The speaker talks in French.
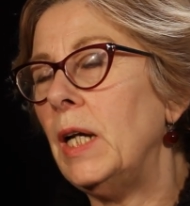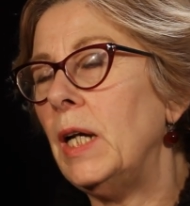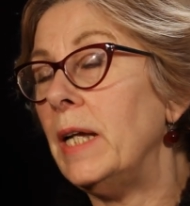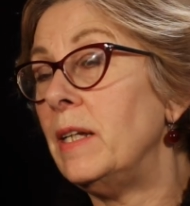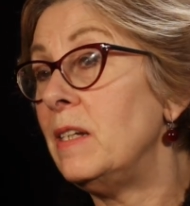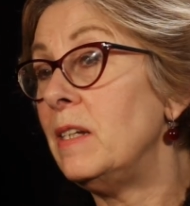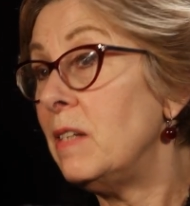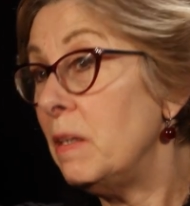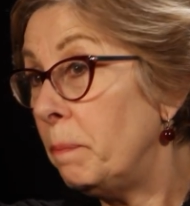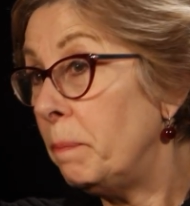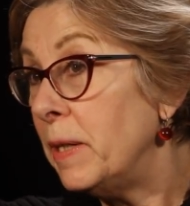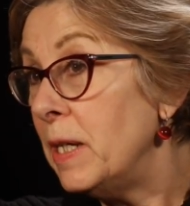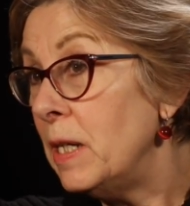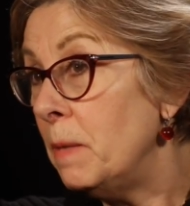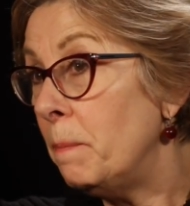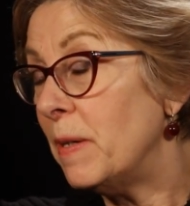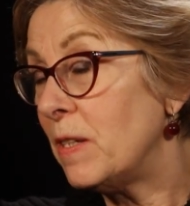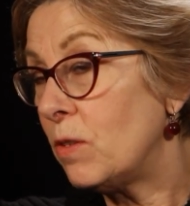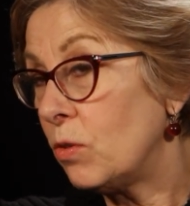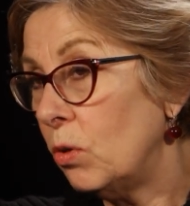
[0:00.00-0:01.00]
la
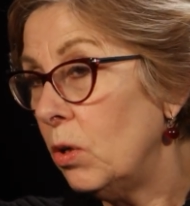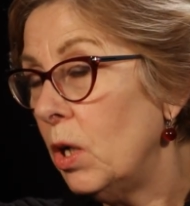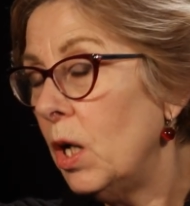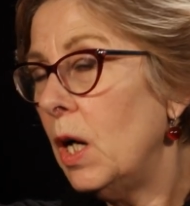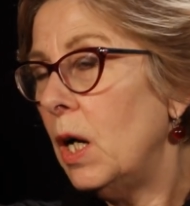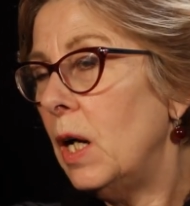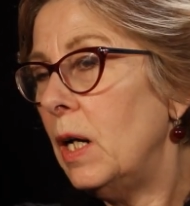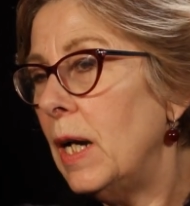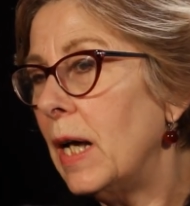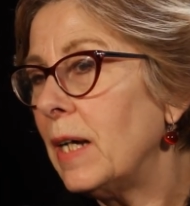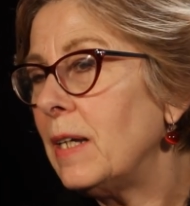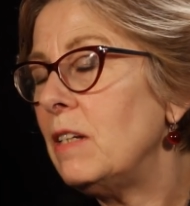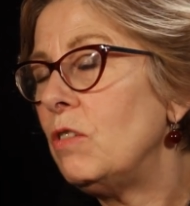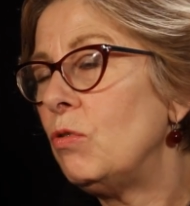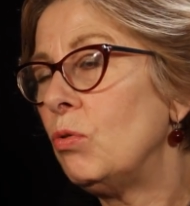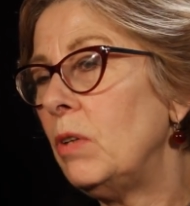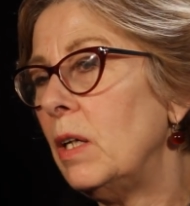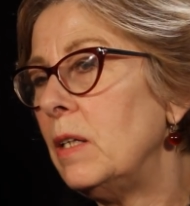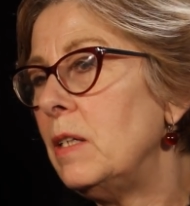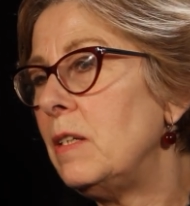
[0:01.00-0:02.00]
discipline, parce que la
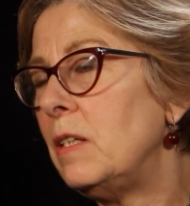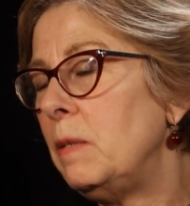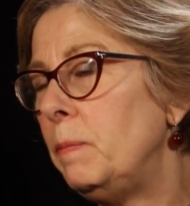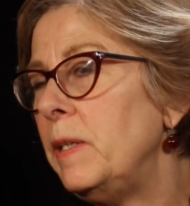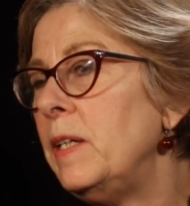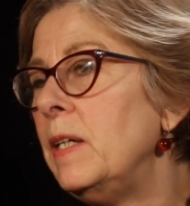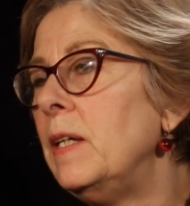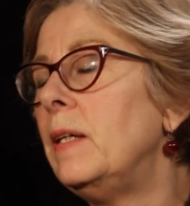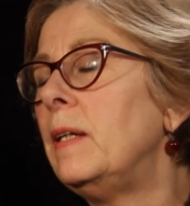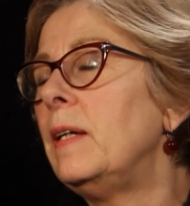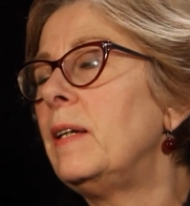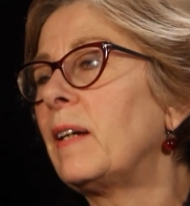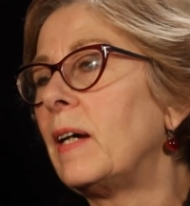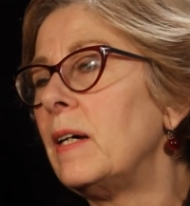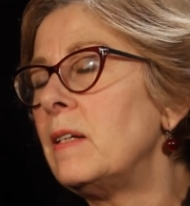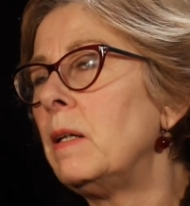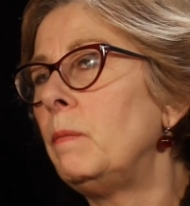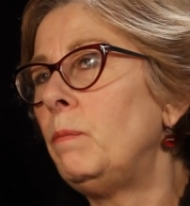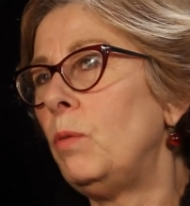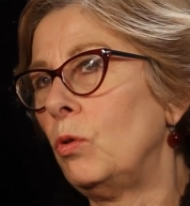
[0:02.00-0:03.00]
question de la discipline était
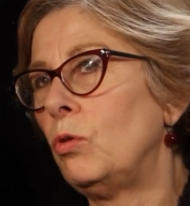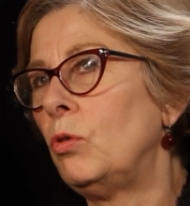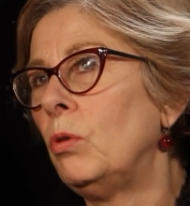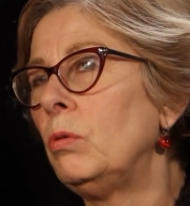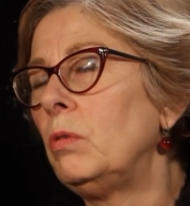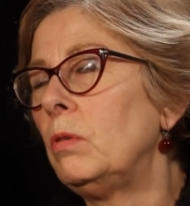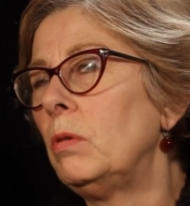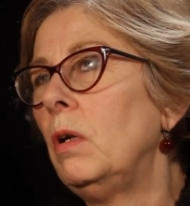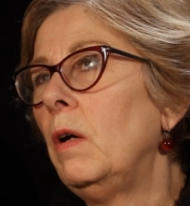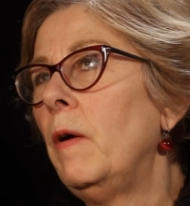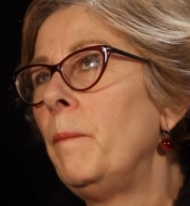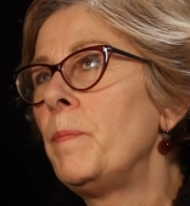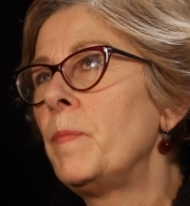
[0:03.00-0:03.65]
très importante.